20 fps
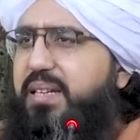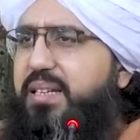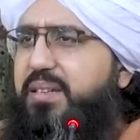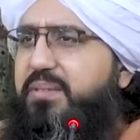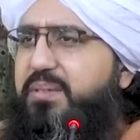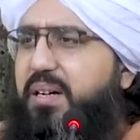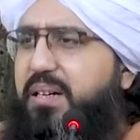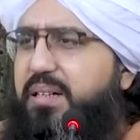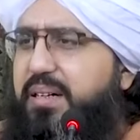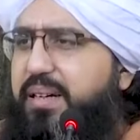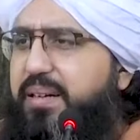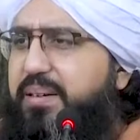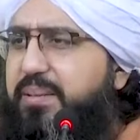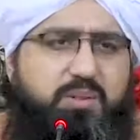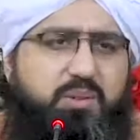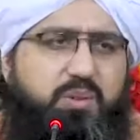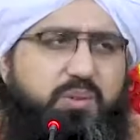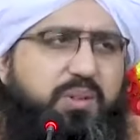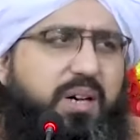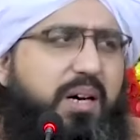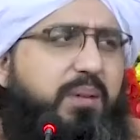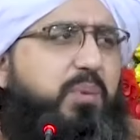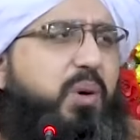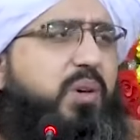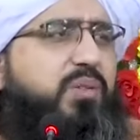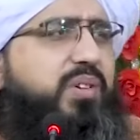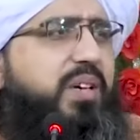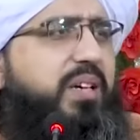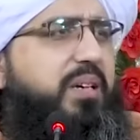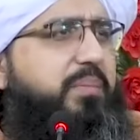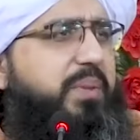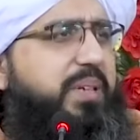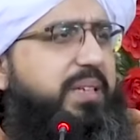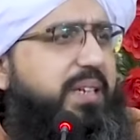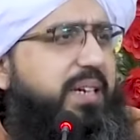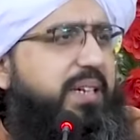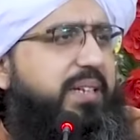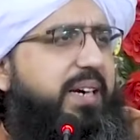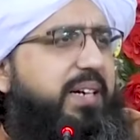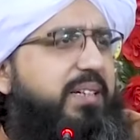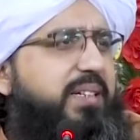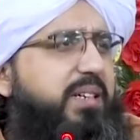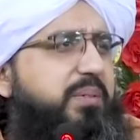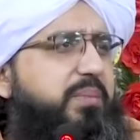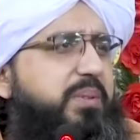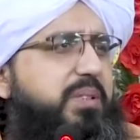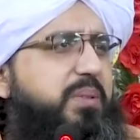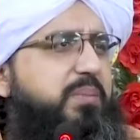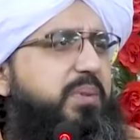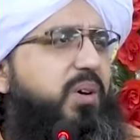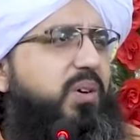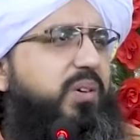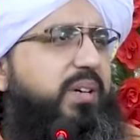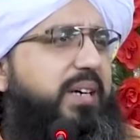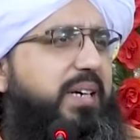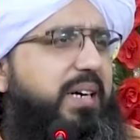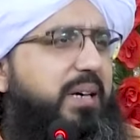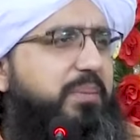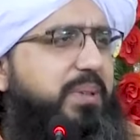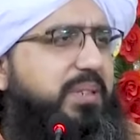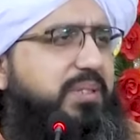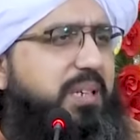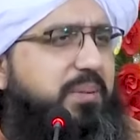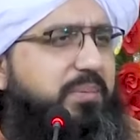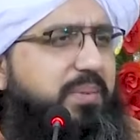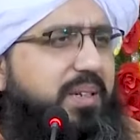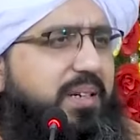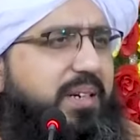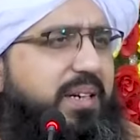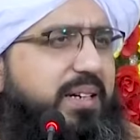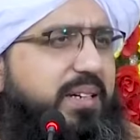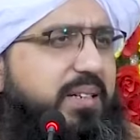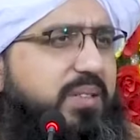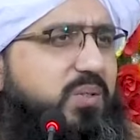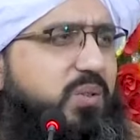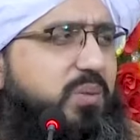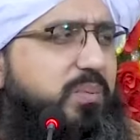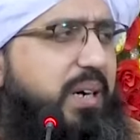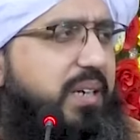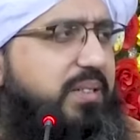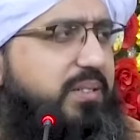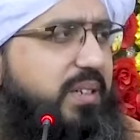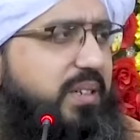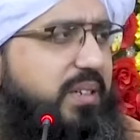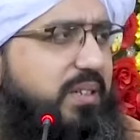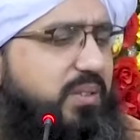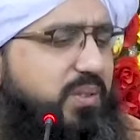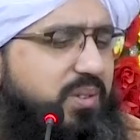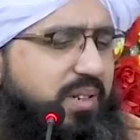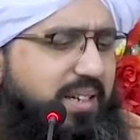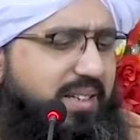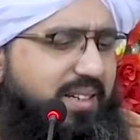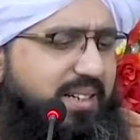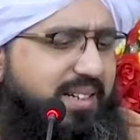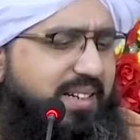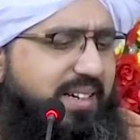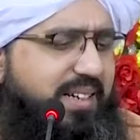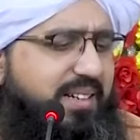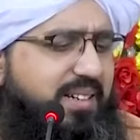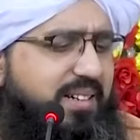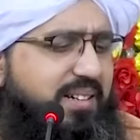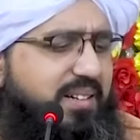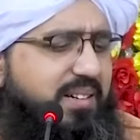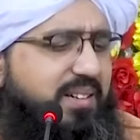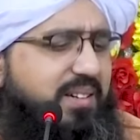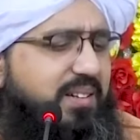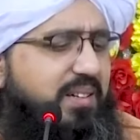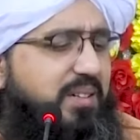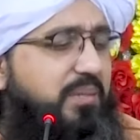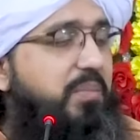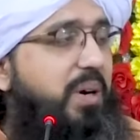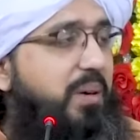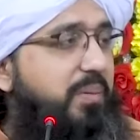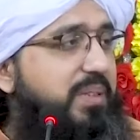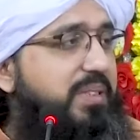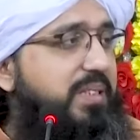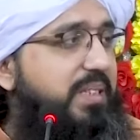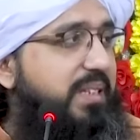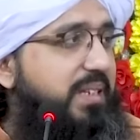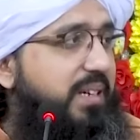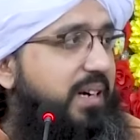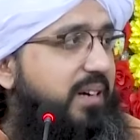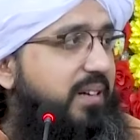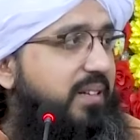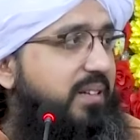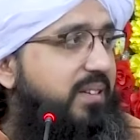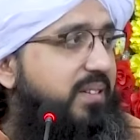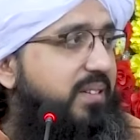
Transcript: के लिए वह गए तो वहाँ बहुत सारे मीडिया के एंकर भी जमा हो गए कैमरे शैमरे ले तो वो बात चली तो कहने लगे बाबा जी ने कहा